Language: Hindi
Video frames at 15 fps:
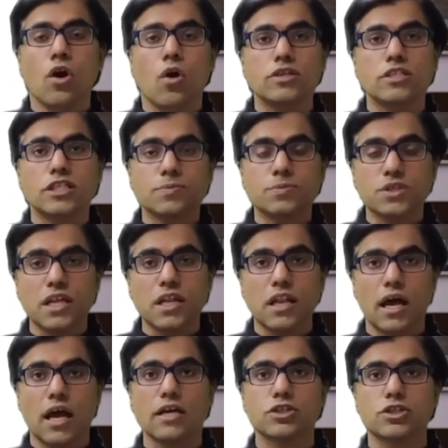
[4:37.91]
और सबसे
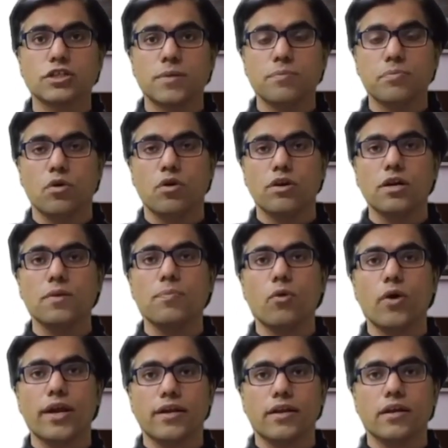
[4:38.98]
लास्ट इंपॉर्टेंट
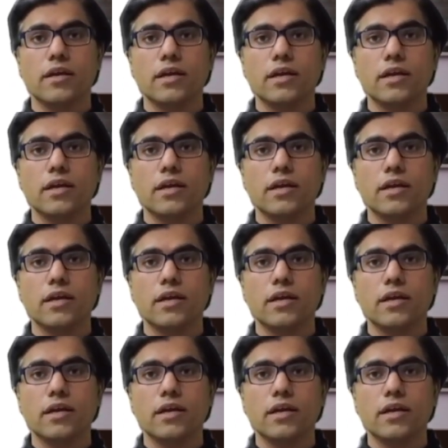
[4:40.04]
पॉइंट